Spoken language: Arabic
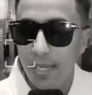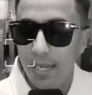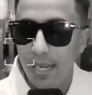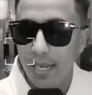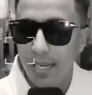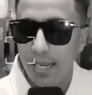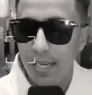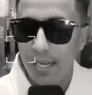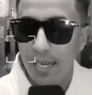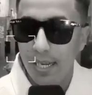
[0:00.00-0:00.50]

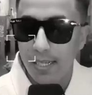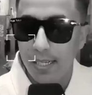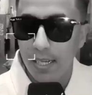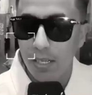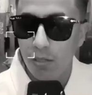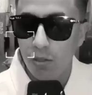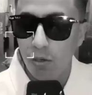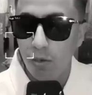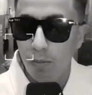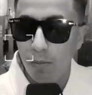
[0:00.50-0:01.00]
يعني الناس
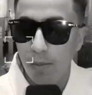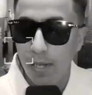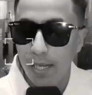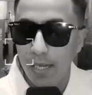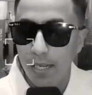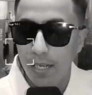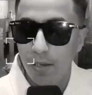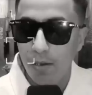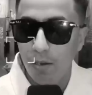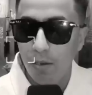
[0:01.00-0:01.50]
عندهم
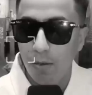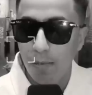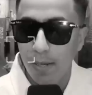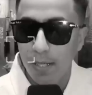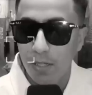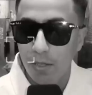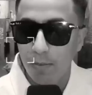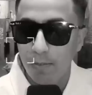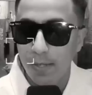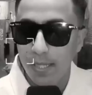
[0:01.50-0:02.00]

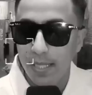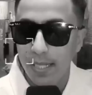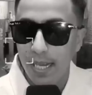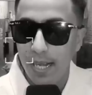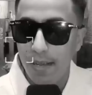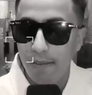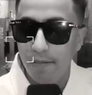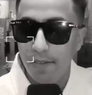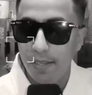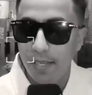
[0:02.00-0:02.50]
عينيهم عندهم
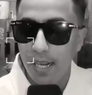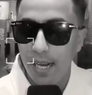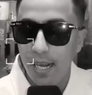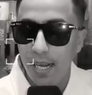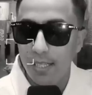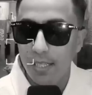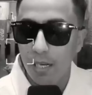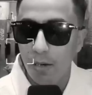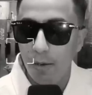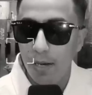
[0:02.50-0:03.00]
بزاف ديال
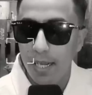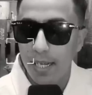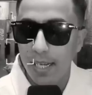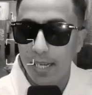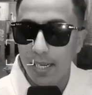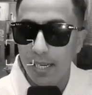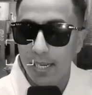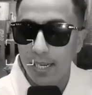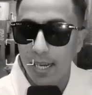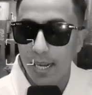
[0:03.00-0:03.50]
هذا
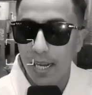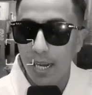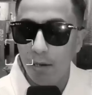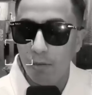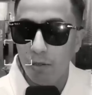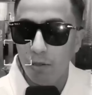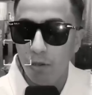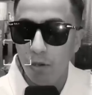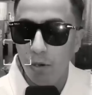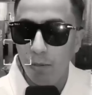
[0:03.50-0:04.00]
ولكن
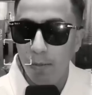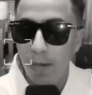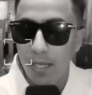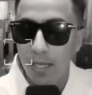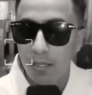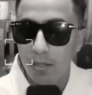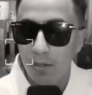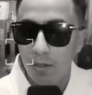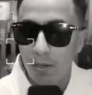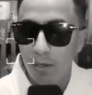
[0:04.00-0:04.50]
كيلقاو
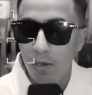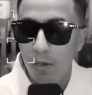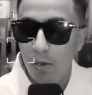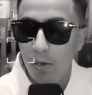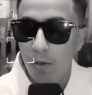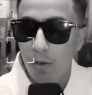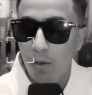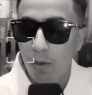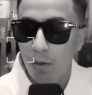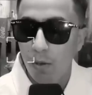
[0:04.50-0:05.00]
صعوبات
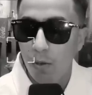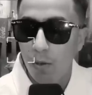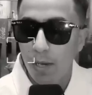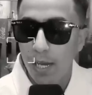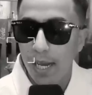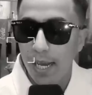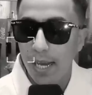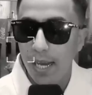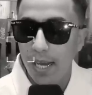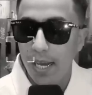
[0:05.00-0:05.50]

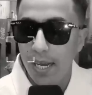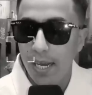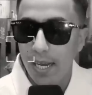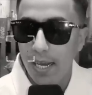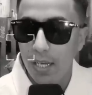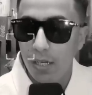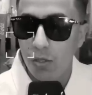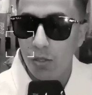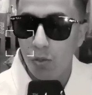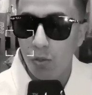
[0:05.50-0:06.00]

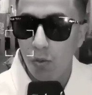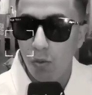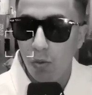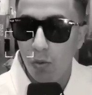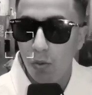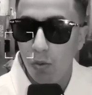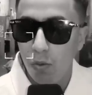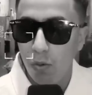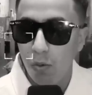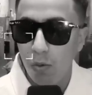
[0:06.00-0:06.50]

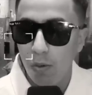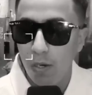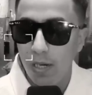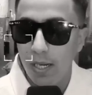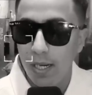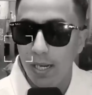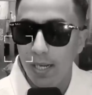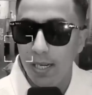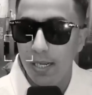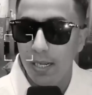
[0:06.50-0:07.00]
وكيعيشوا
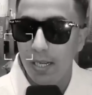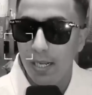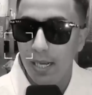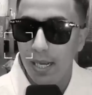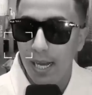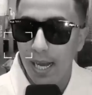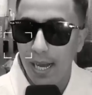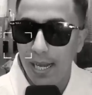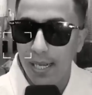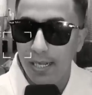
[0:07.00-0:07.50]

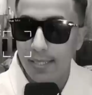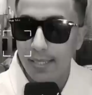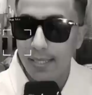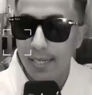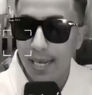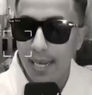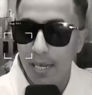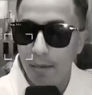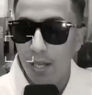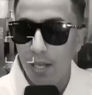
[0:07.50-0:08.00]
حياه
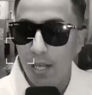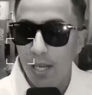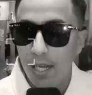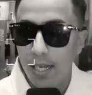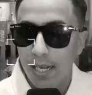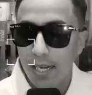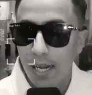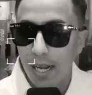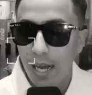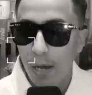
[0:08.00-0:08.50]
صعيبه
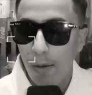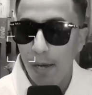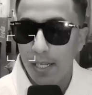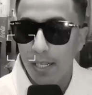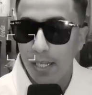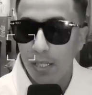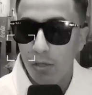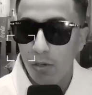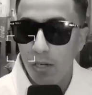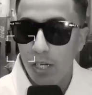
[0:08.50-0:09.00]
كتلقى
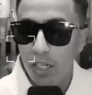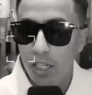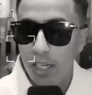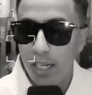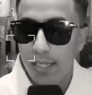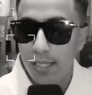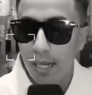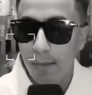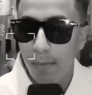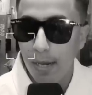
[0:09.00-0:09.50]
واحد عنده
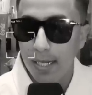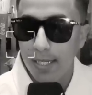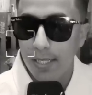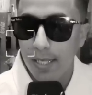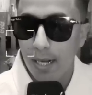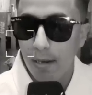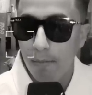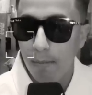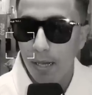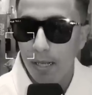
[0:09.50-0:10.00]
اجازه
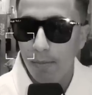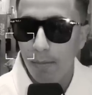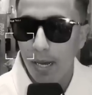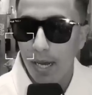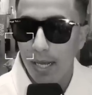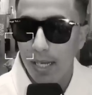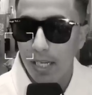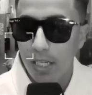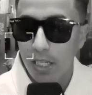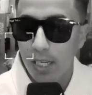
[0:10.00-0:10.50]
ماستر ما,
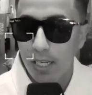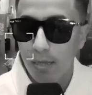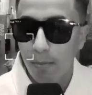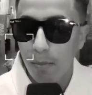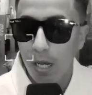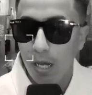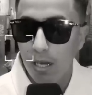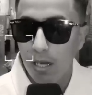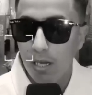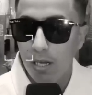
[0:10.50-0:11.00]
ما لقاش
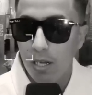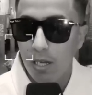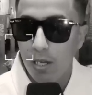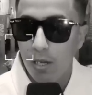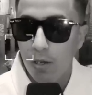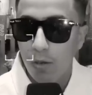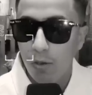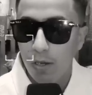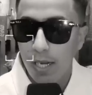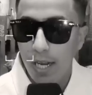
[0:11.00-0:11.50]
خدمه
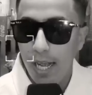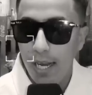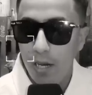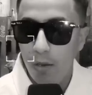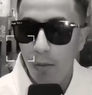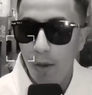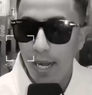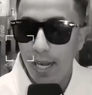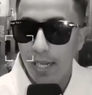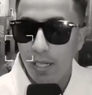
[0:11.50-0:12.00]
قلت
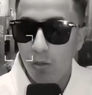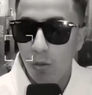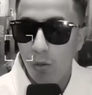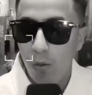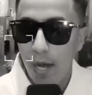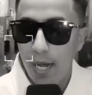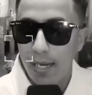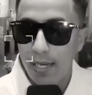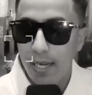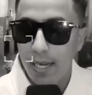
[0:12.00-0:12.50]
الحل الوحيد
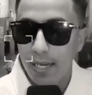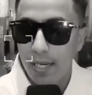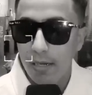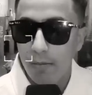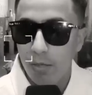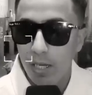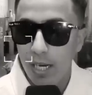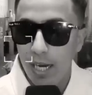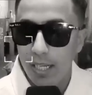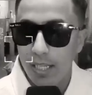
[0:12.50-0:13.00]
هو انني
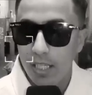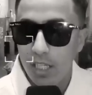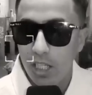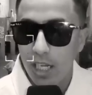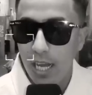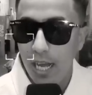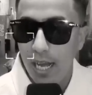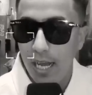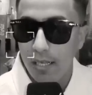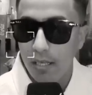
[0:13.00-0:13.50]
نمشي لهذا
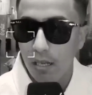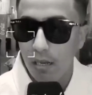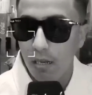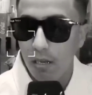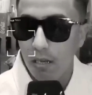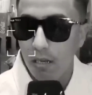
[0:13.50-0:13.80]
الاتجاه هذا